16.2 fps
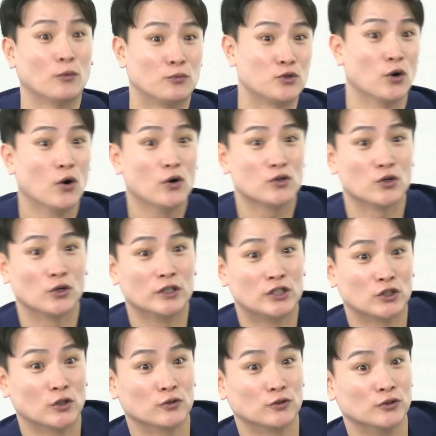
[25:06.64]
없죠. 저희
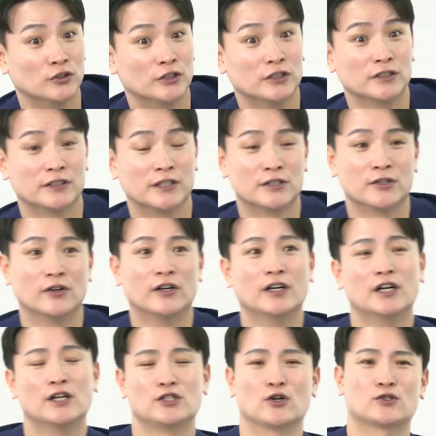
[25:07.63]
직업군들은 그래서
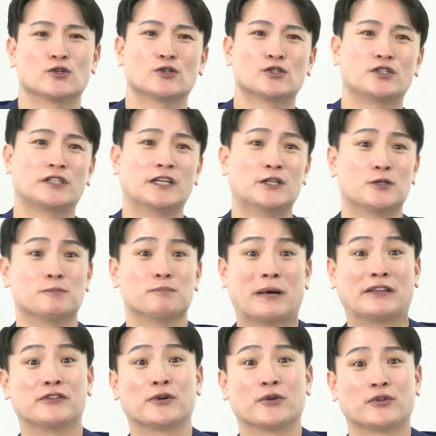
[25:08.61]
적정 시기에는 좀
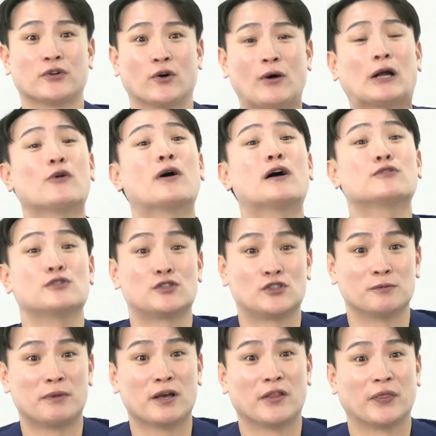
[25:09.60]
만들어서 활용할 수
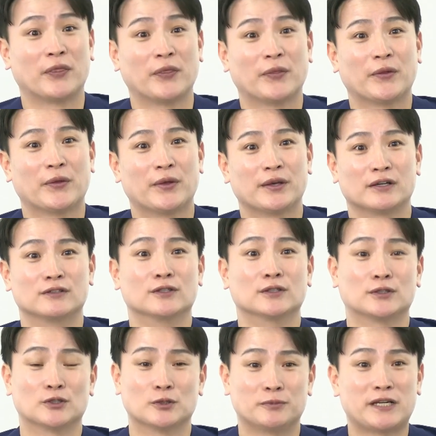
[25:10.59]
있으면 그런
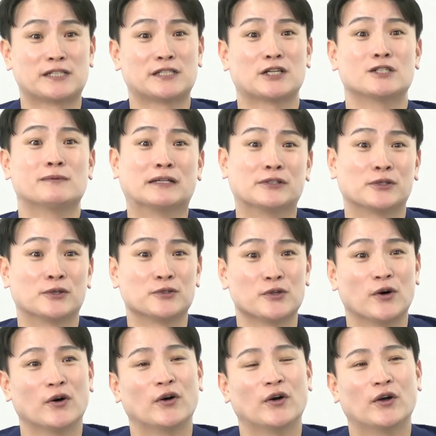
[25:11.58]
것도좀 책자를 음.
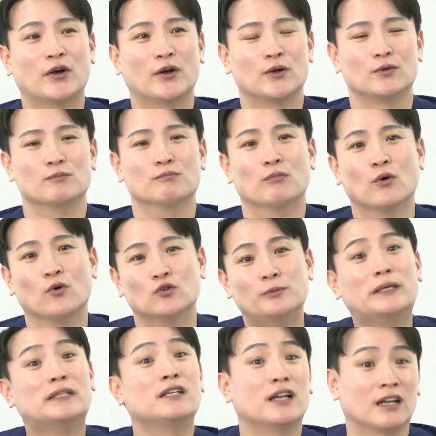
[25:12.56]
만들어서 뭐
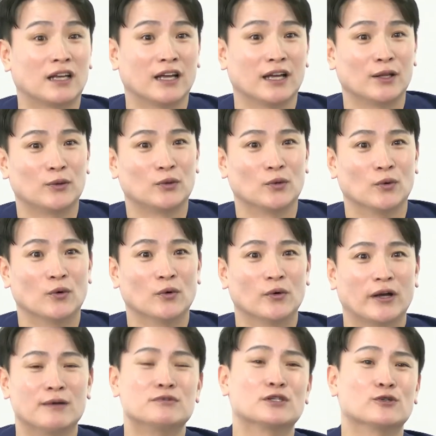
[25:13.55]
후배들에게 또
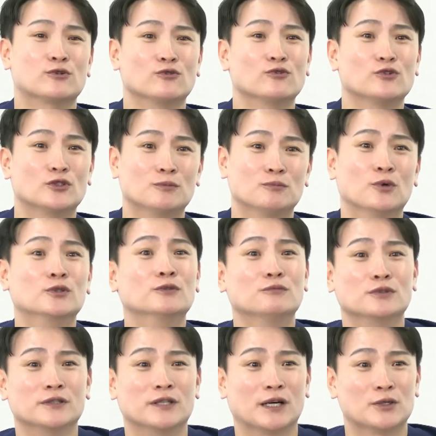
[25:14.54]
MC를 꿈꾸는 모든
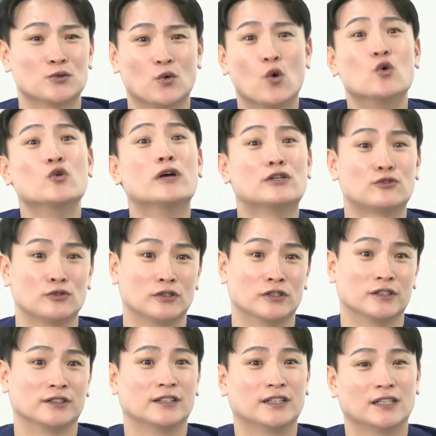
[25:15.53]
분들에게 좀 공유할 수
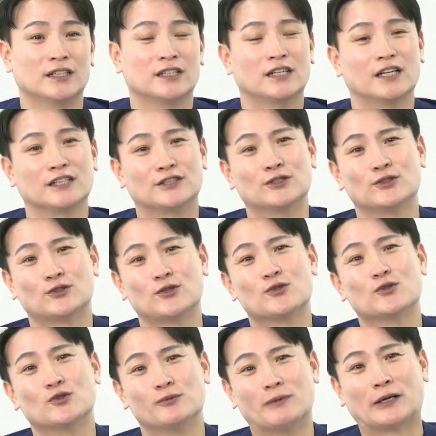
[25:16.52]
있는 그런 아,
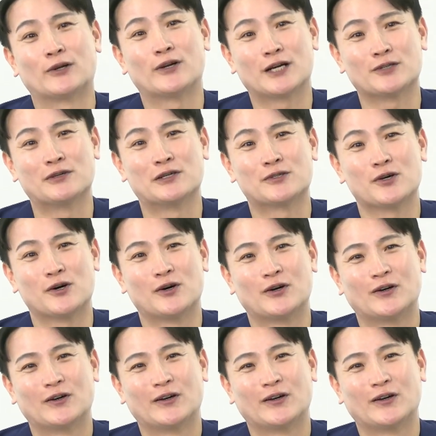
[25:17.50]
토전도 마련하기 위해서